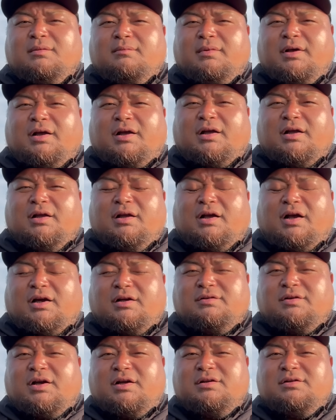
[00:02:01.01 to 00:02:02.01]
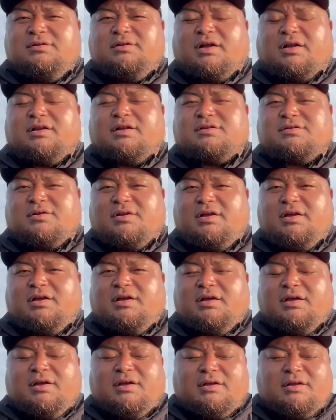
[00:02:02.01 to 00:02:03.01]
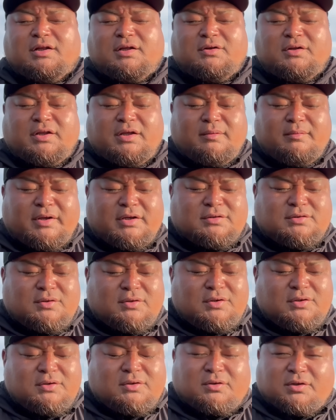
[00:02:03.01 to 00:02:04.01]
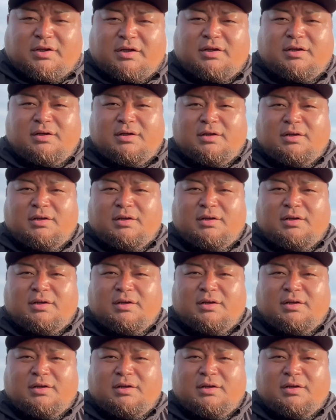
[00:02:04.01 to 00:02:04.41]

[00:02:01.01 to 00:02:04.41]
まあ、あるあるなんですよね。なので、まあ、そういうのをね、